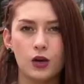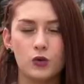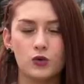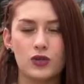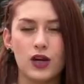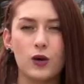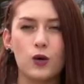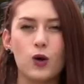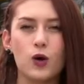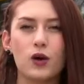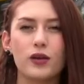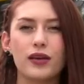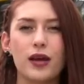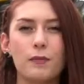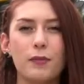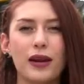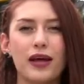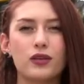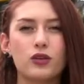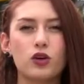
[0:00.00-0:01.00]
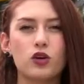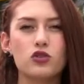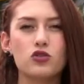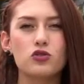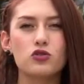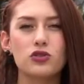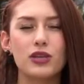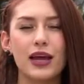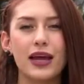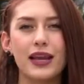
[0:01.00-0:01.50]
Un saludo cordial para todos
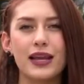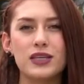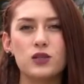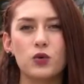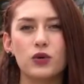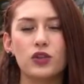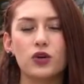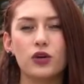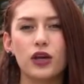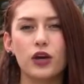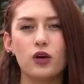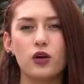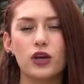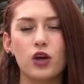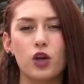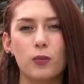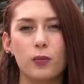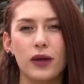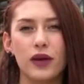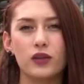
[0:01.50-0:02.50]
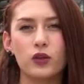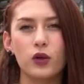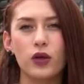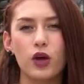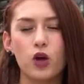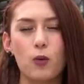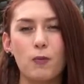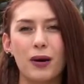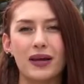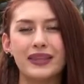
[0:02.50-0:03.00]
ustedes. Les cuento que con el objeto
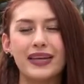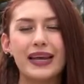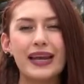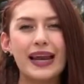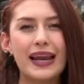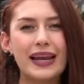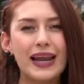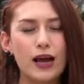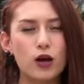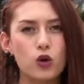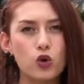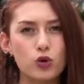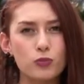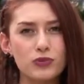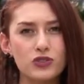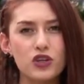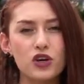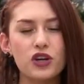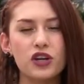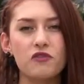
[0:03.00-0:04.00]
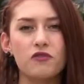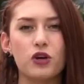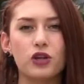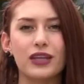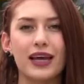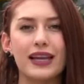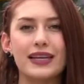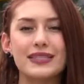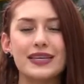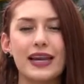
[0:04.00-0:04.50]
de combatir la corrupción y
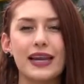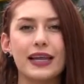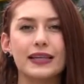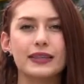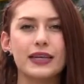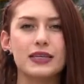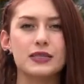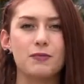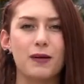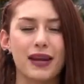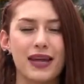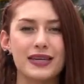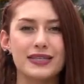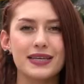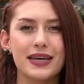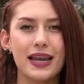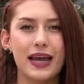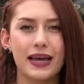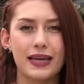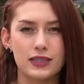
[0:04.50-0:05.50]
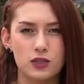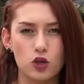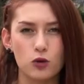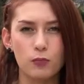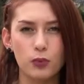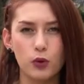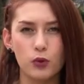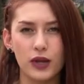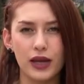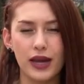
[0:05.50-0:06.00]
fortalecer la transparencia en la gestión
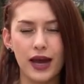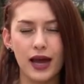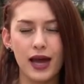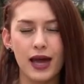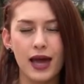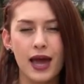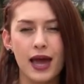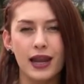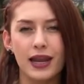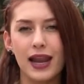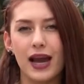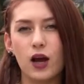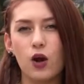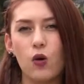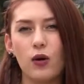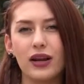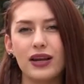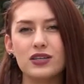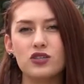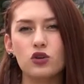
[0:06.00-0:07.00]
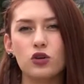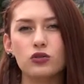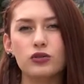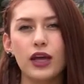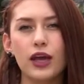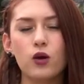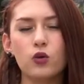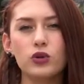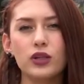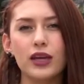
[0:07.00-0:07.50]
pública, la gobernación
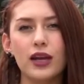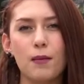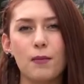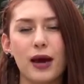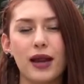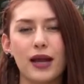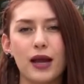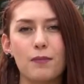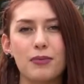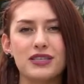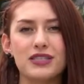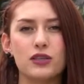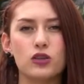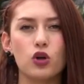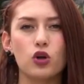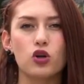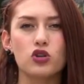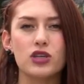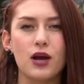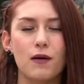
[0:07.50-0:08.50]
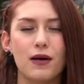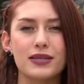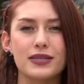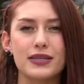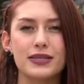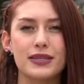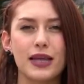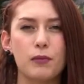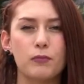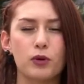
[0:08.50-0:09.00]
de Cundinamarca presentó los
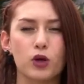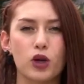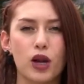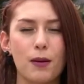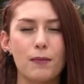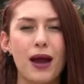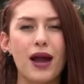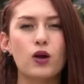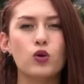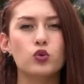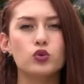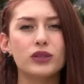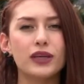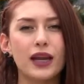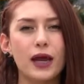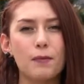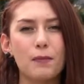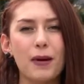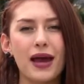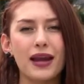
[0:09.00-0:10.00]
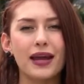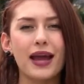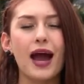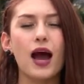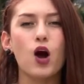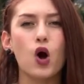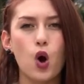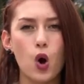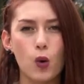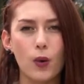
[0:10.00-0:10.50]
avances del programa
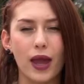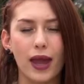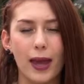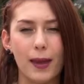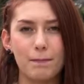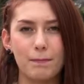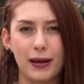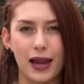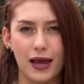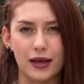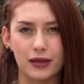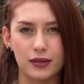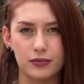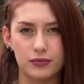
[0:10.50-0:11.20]
Cundinamarca Obra Ejemplar.